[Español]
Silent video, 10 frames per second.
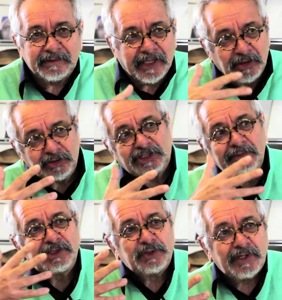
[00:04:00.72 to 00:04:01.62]
que nosotros
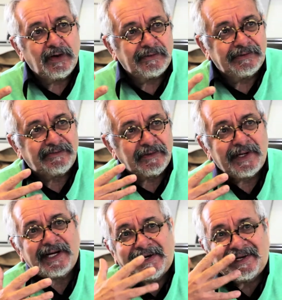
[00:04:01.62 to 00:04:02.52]
hemos estudiado de
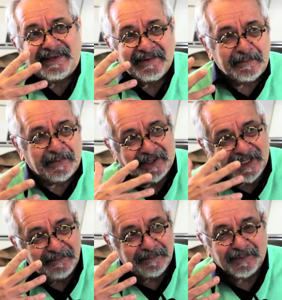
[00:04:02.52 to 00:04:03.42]
forma narrativa, por
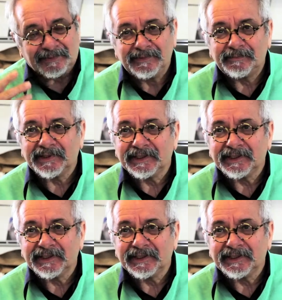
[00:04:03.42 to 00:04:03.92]
ejemplo, ¿no? por